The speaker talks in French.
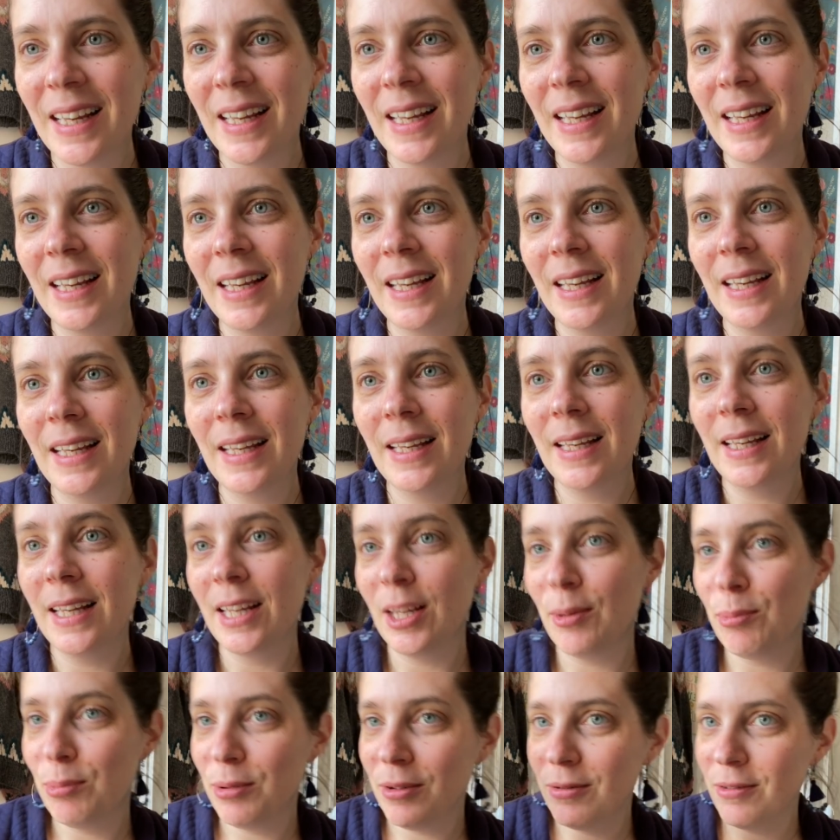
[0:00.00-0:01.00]
Et,
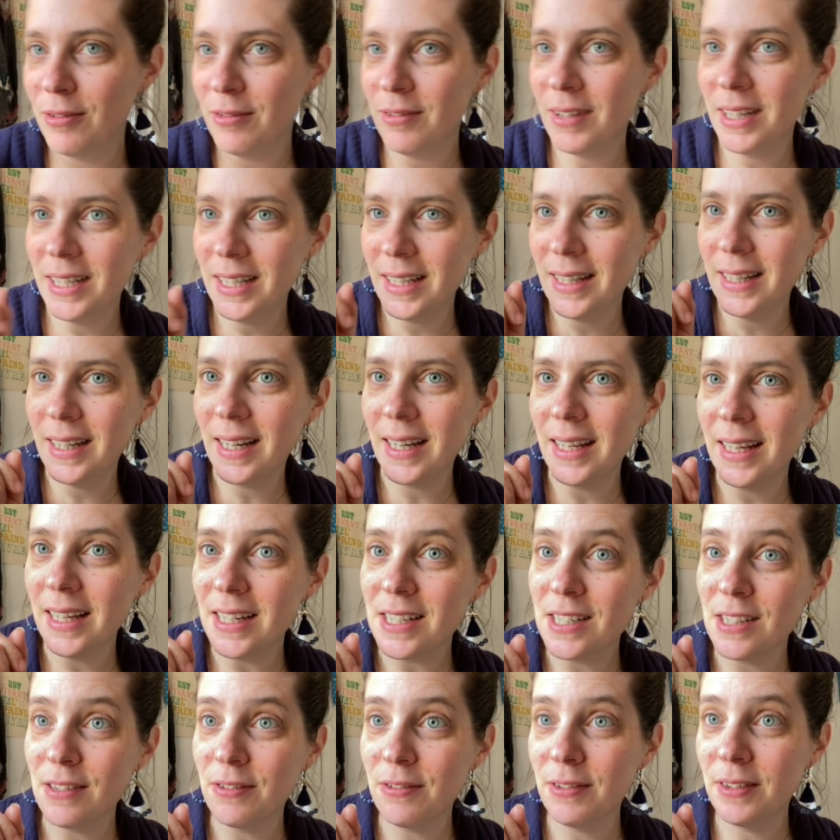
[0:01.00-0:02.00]
et puis vous voyez derrière,
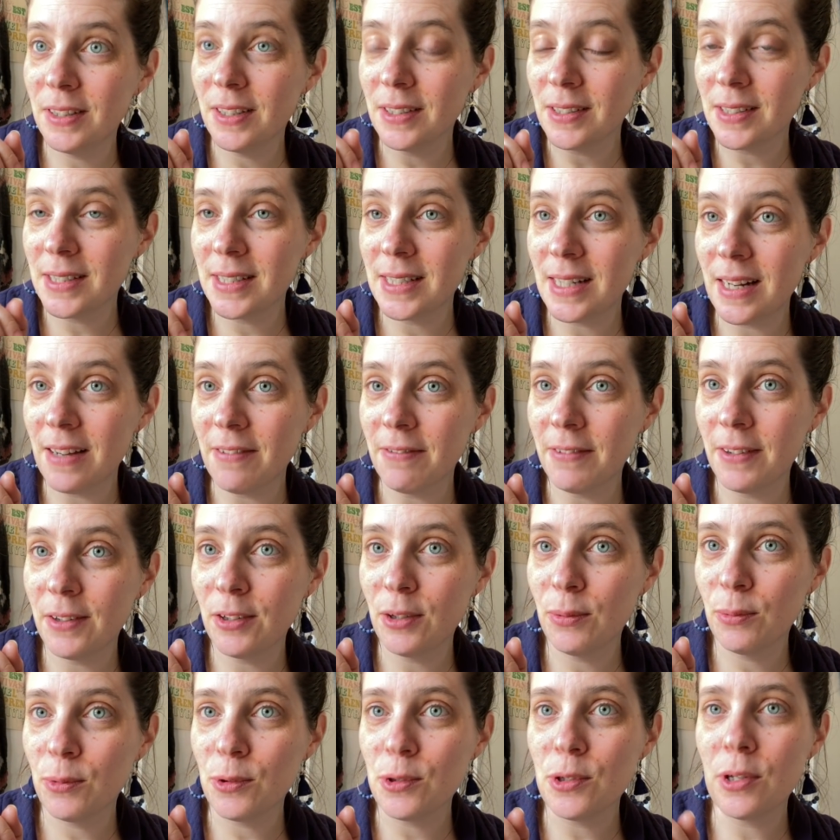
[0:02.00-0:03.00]
c'est la fin
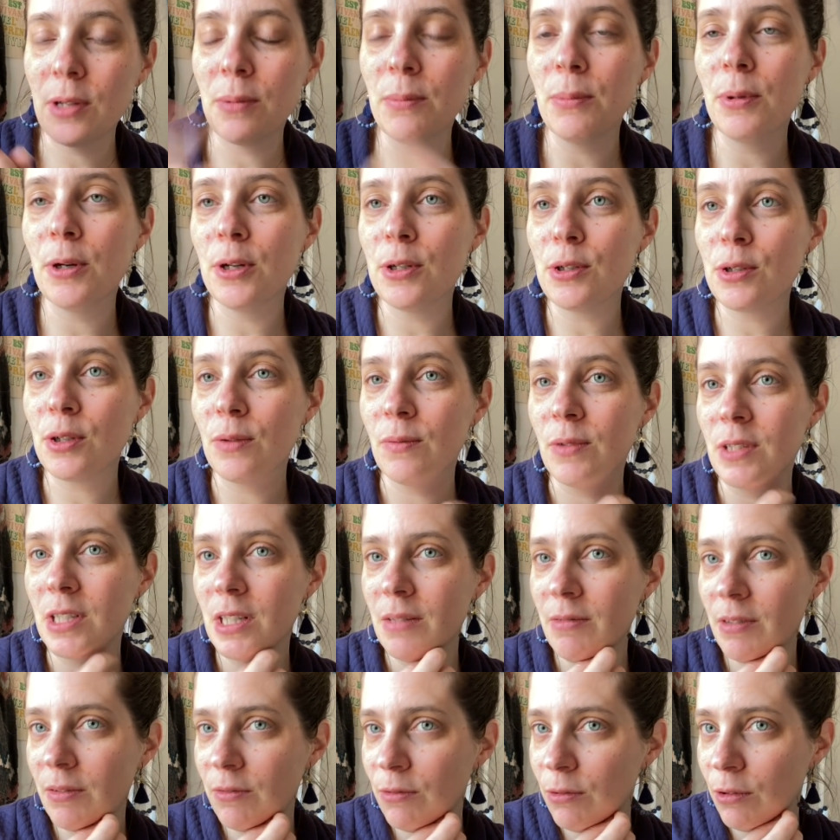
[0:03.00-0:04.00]
de mon sunburst que vous
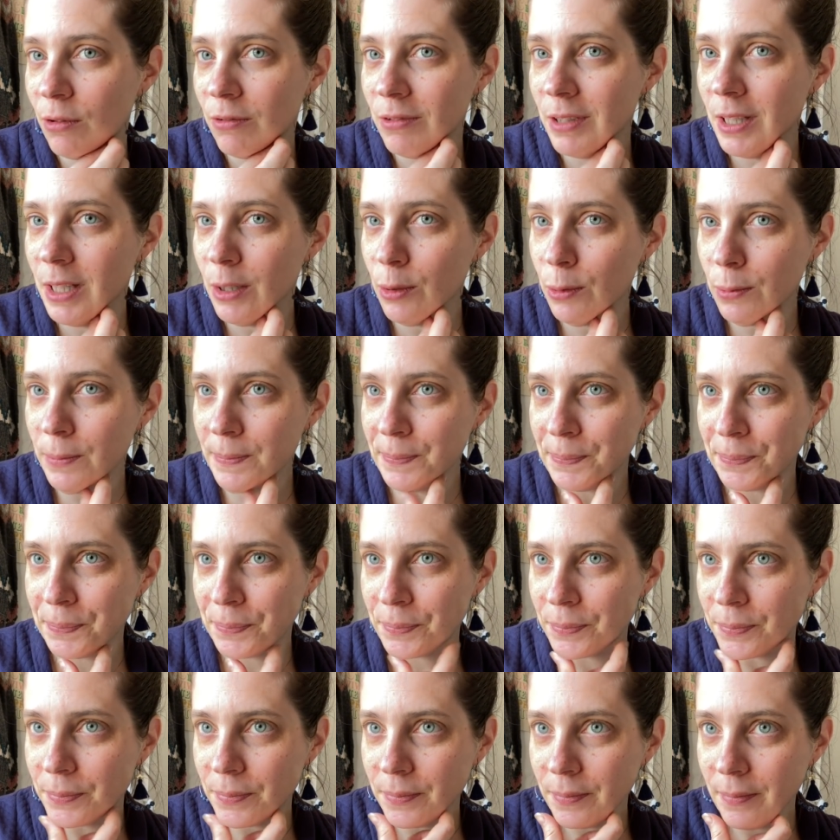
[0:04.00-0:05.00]
avez vu en vidéo.
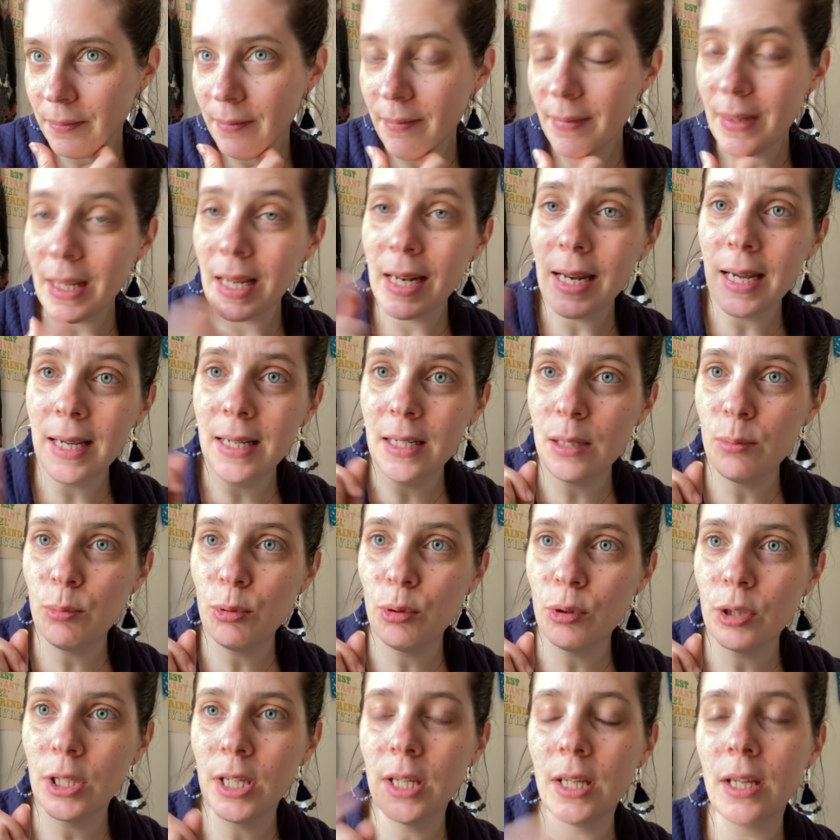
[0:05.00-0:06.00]
Là, il est
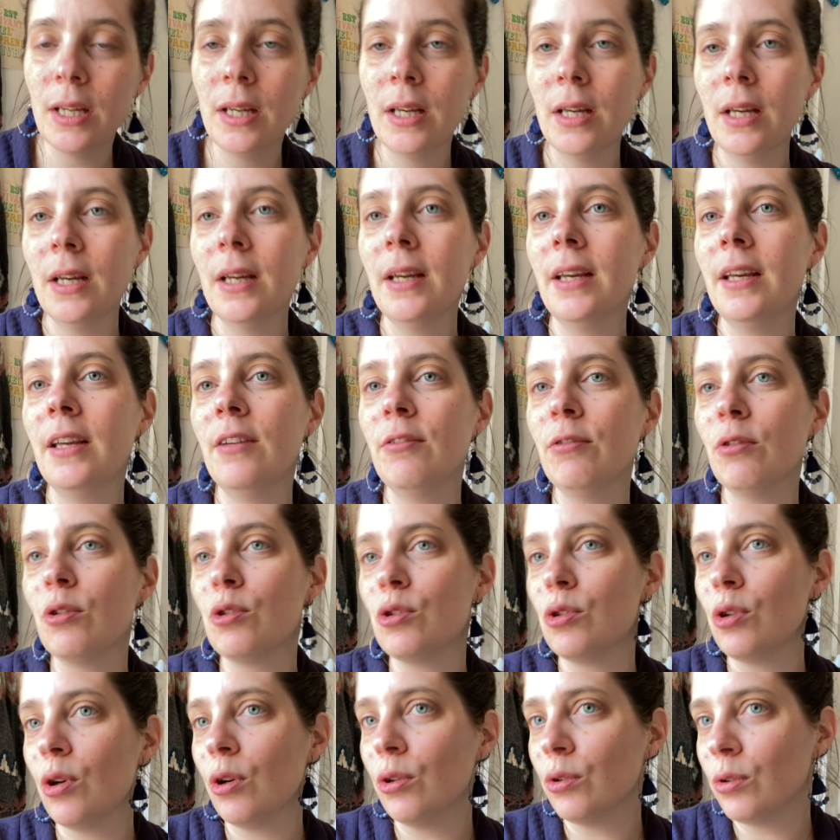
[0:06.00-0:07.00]
bloqué et il faut que
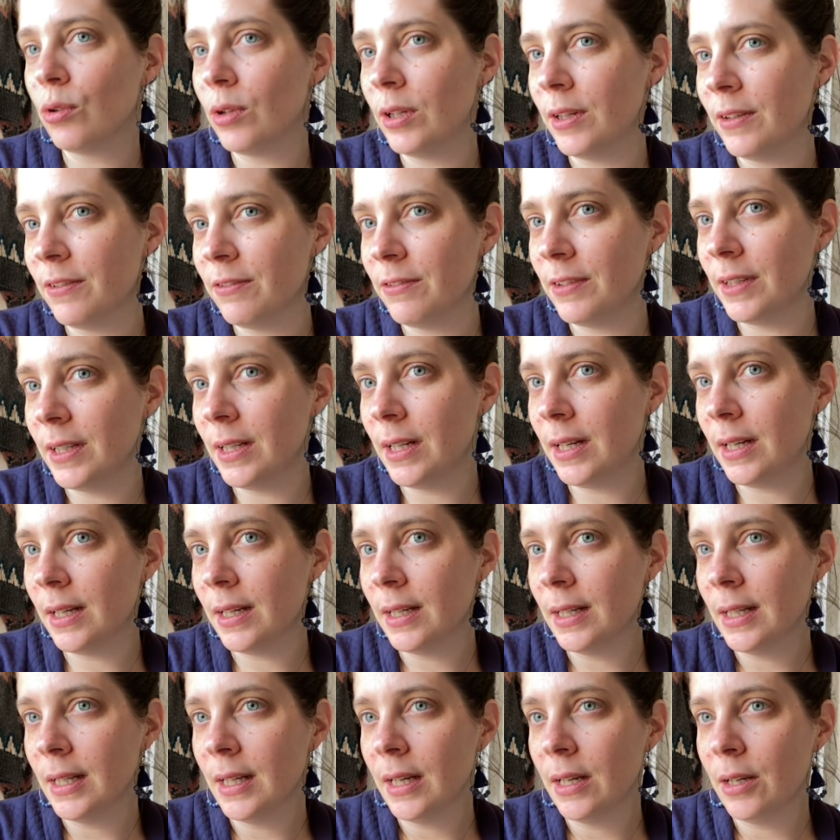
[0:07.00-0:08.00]
je rentre les fils,
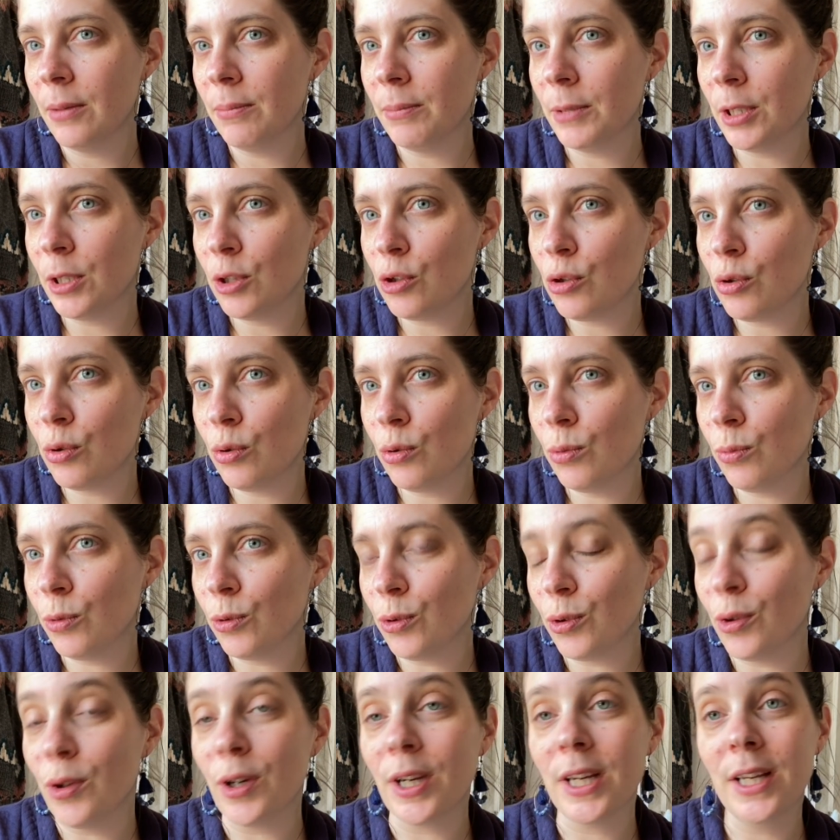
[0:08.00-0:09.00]
mais je le
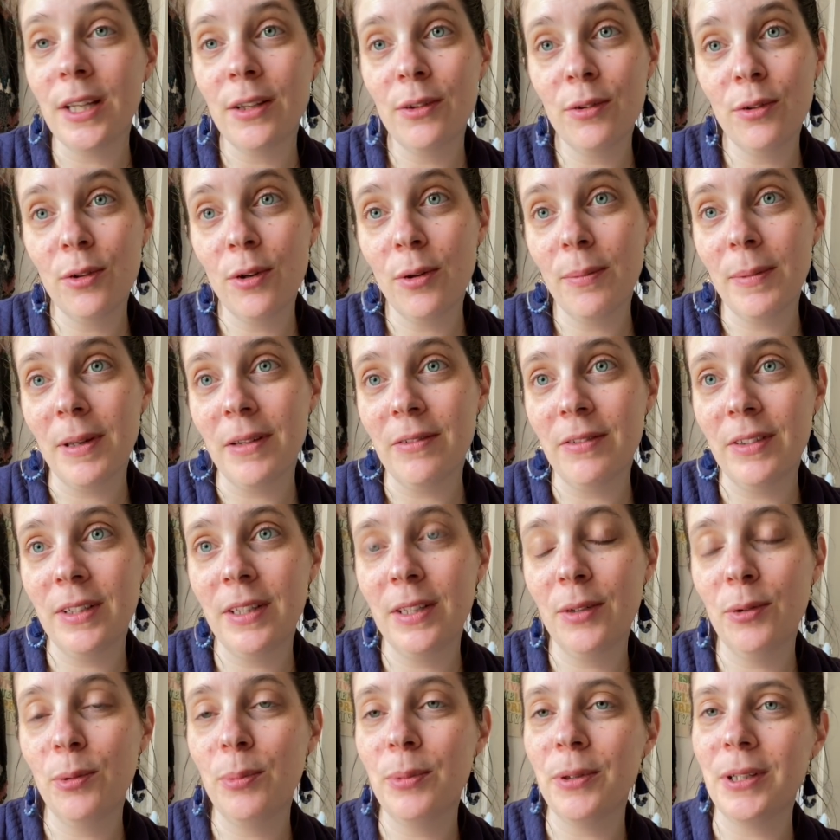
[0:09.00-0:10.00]
montrerai dans ma
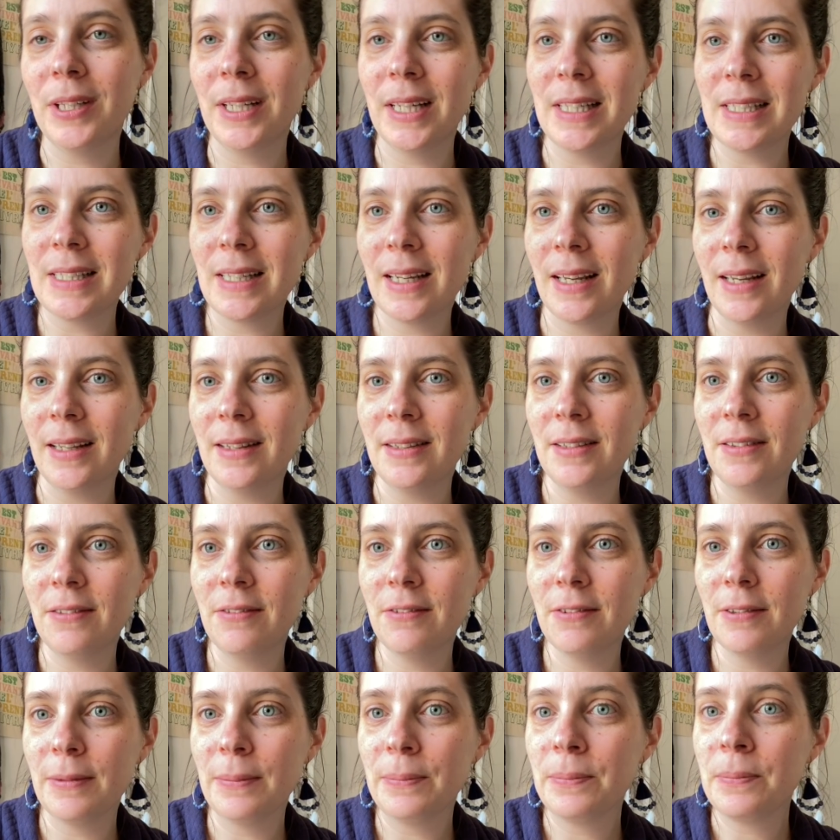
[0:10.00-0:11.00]
vidéo podcast
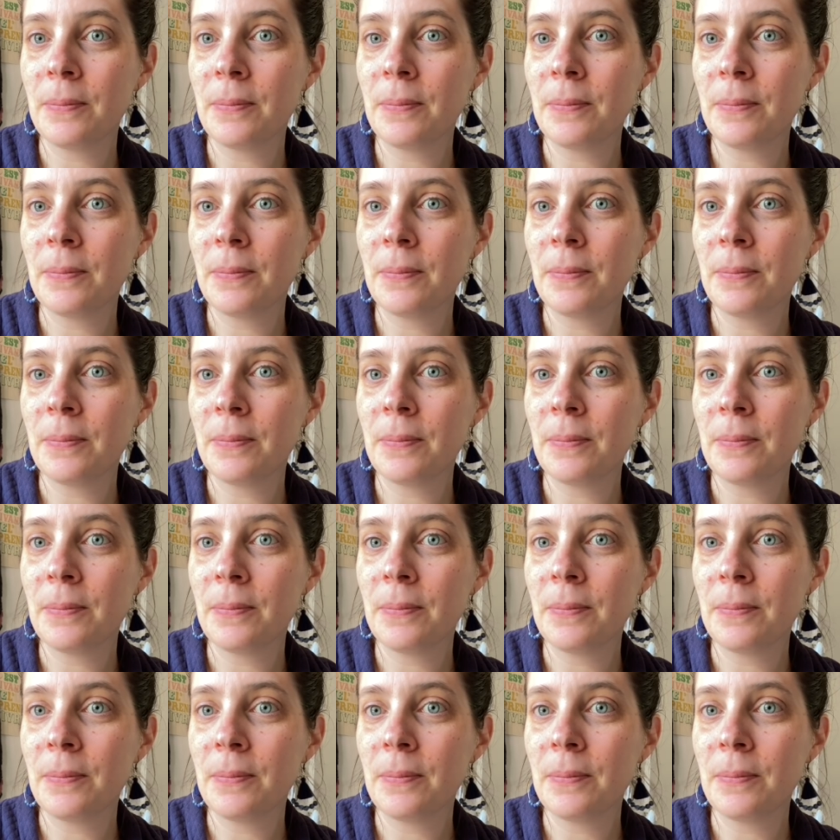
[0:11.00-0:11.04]
créatif.